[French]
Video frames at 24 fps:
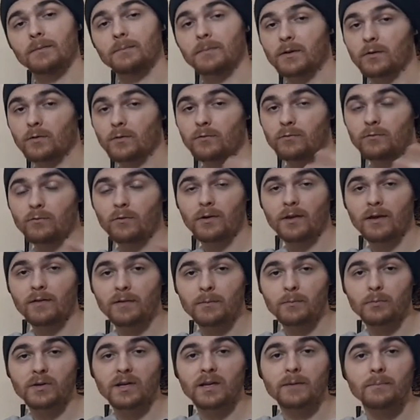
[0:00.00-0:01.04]
Parce que vous le savez
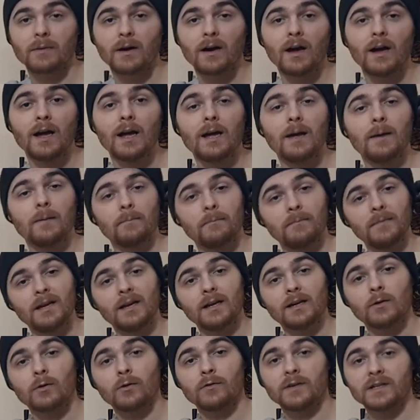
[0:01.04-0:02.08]
peut-être pas, mais
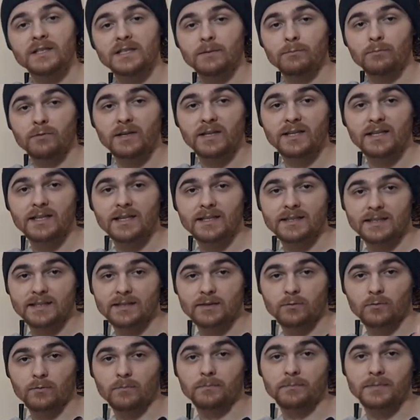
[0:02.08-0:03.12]
les crevettes japonicas qui
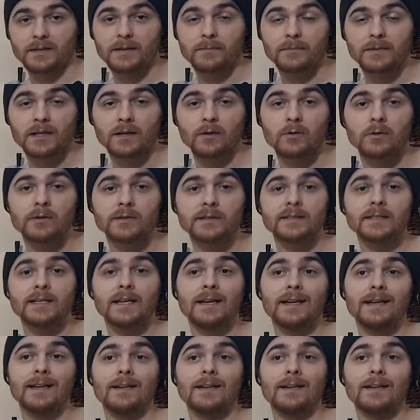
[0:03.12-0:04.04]
sont bien bien grosses